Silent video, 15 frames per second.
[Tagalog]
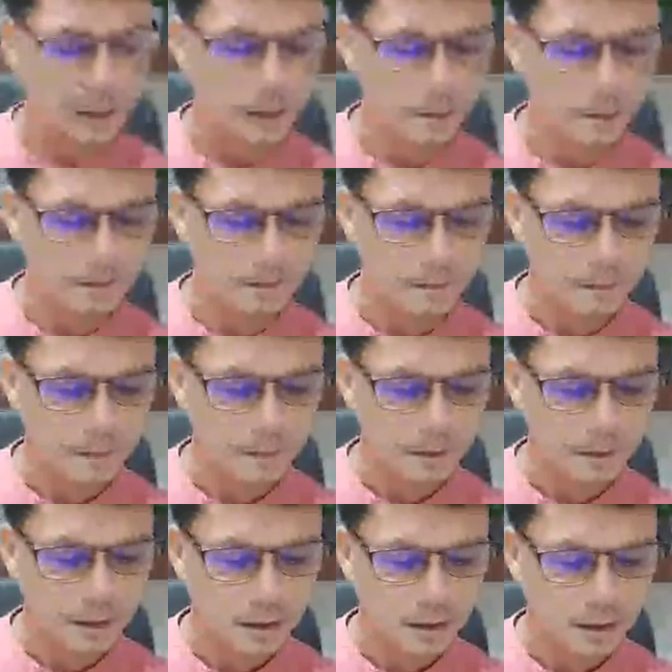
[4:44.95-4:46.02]
eh,
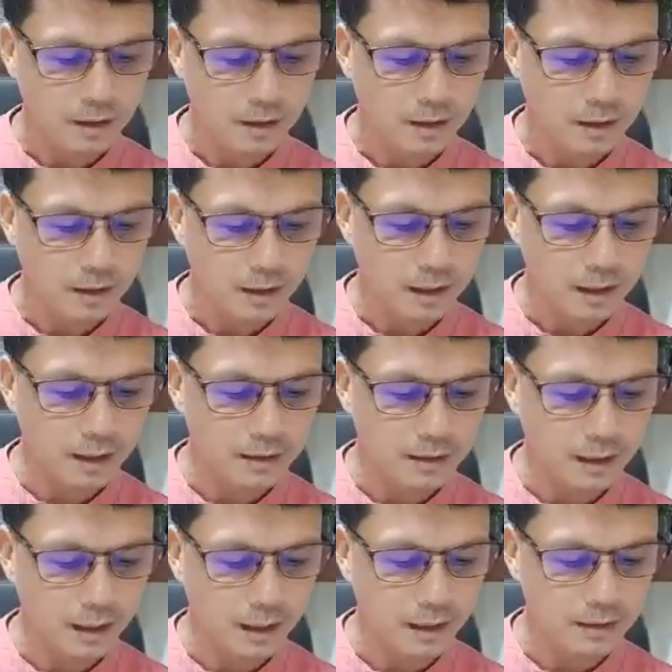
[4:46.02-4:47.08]
Ayan,
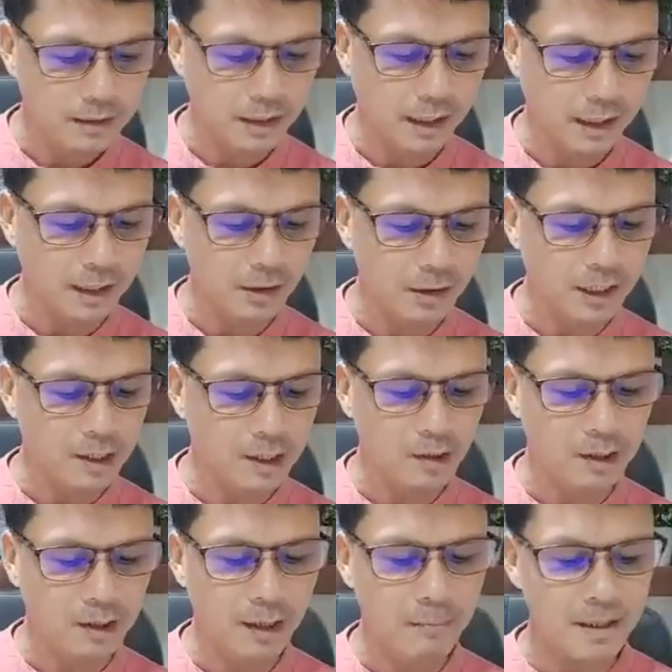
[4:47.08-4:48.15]
uh, sa Eloy,
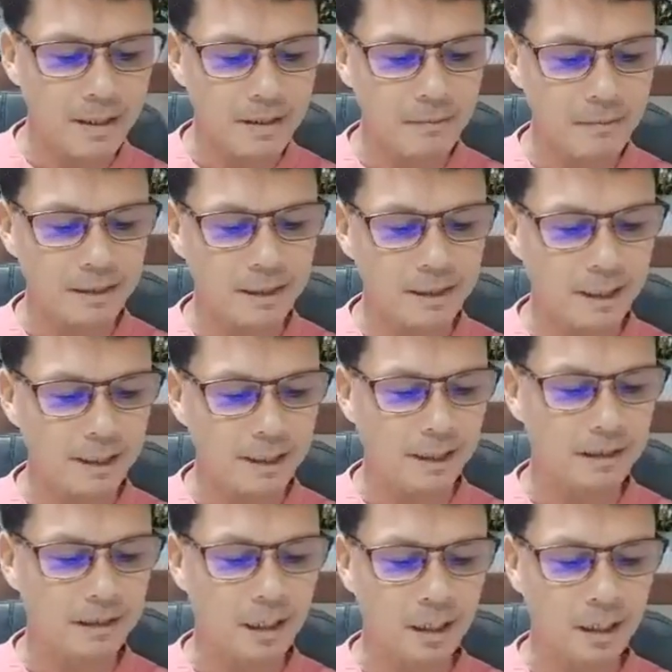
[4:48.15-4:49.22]
Eloy, lema sa
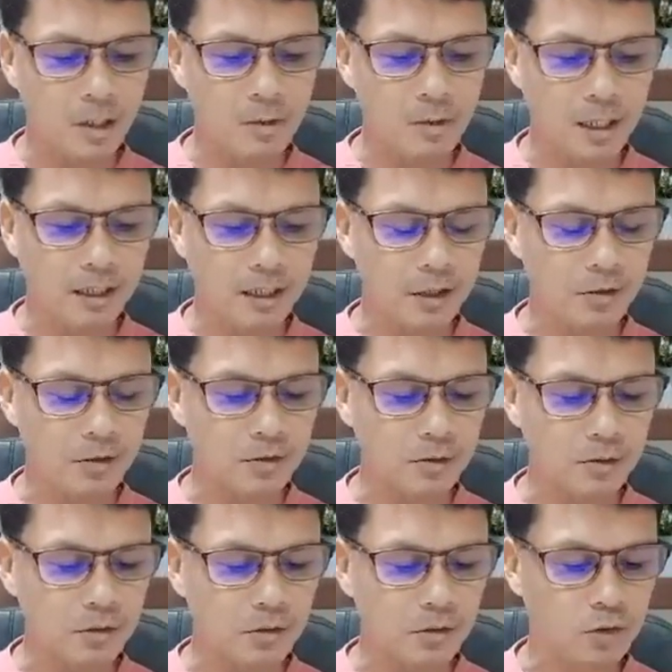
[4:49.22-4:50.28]
baktani ng kalugan, eh, Diyos
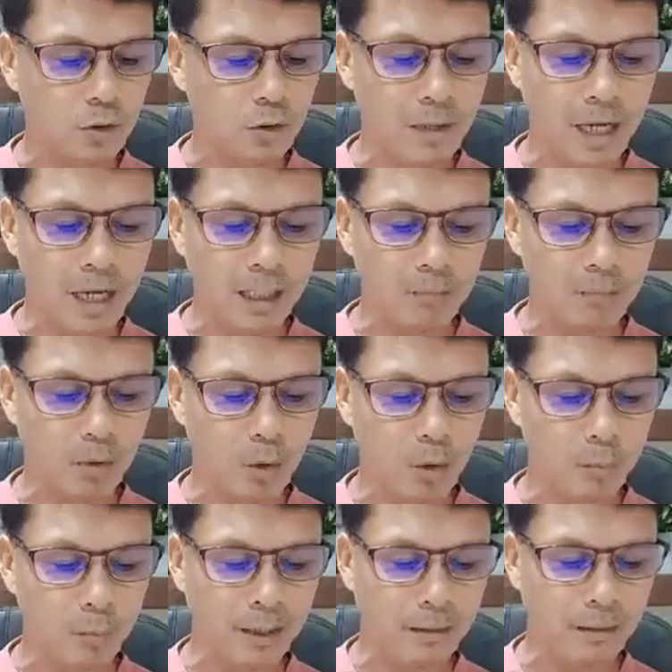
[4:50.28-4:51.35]
ko, Diyos ko, bakit mo
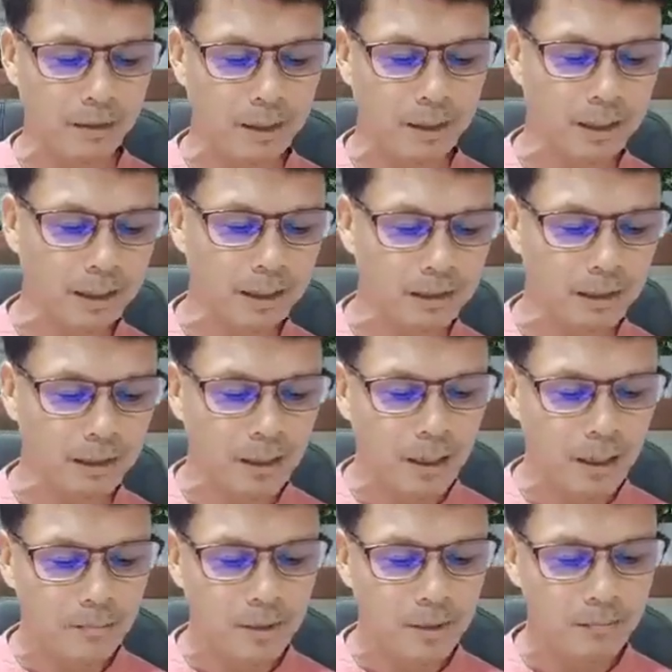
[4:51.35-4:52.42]
ako pinabayaan?
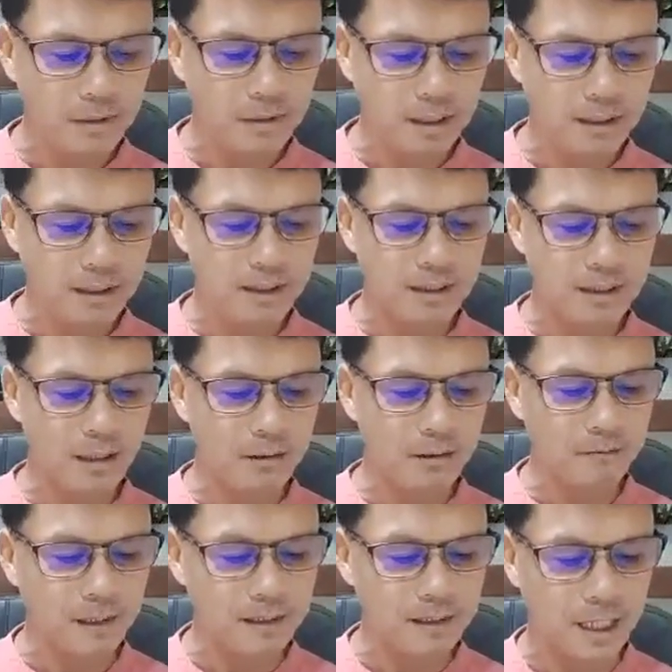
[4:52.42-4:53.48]
May mga
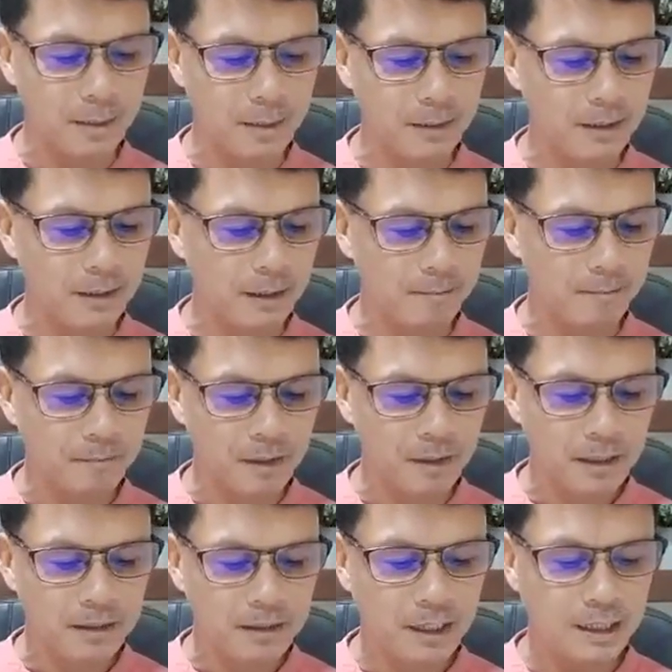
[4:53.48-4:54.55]
nagsabi pa, sabi niya,
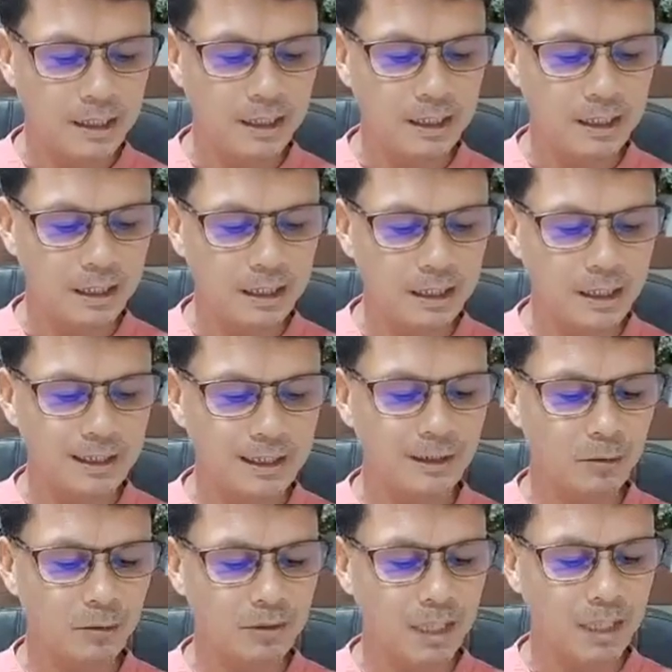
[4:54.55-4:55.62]
tingnan nga
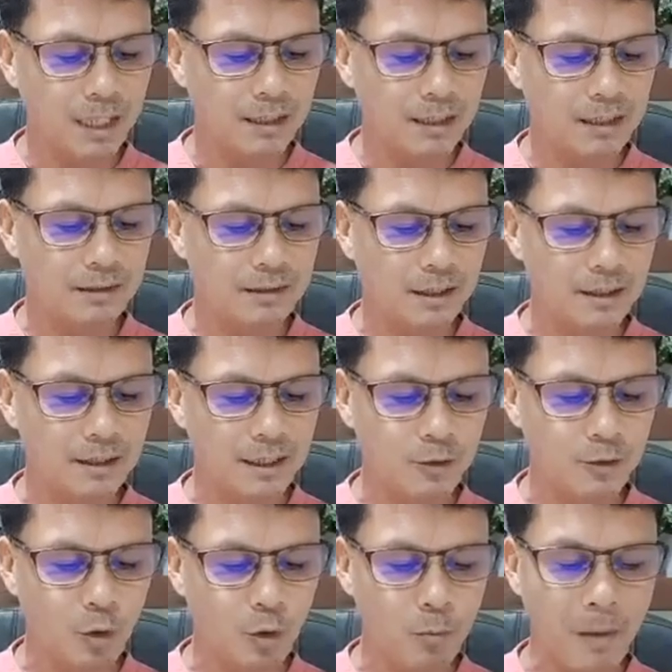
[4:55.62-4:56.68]
natin kung darating si
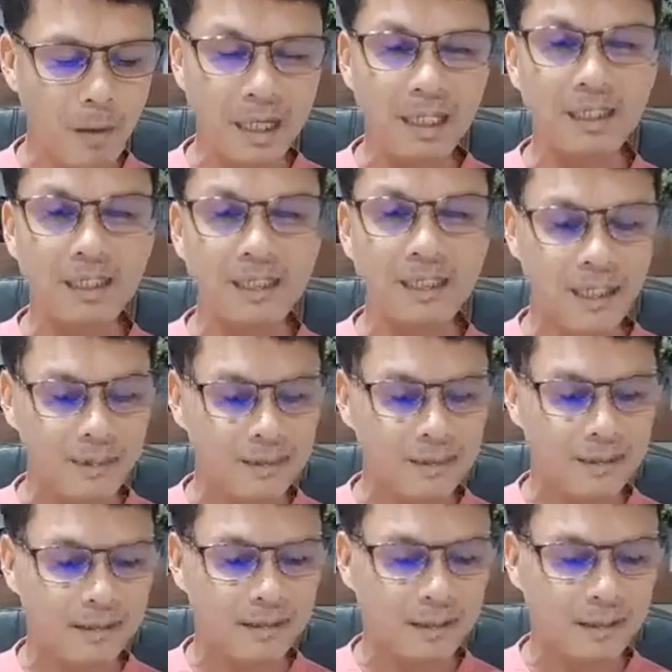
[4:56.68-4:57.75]
Elias upang iligtas
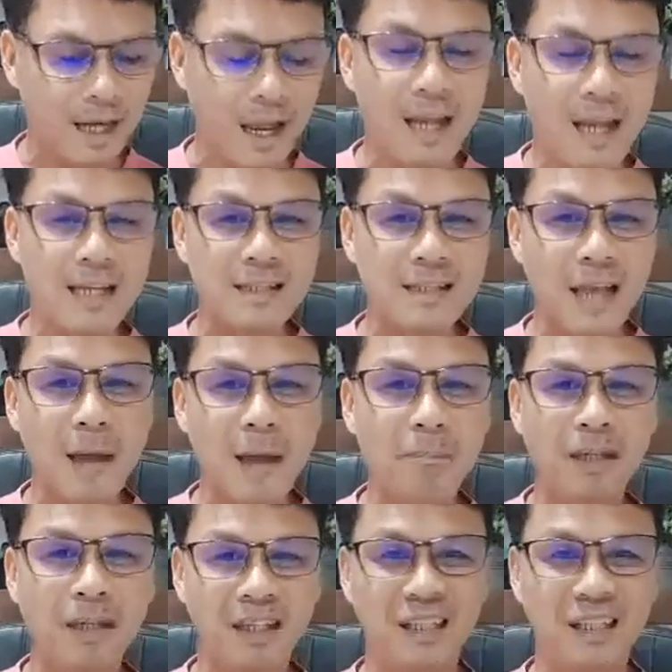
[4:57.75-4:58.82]
siya,
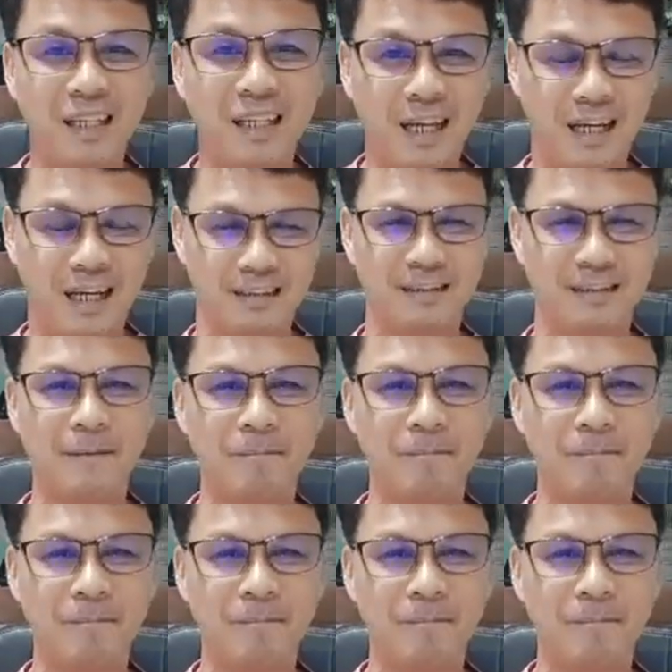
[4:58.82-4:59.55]
sabi niya.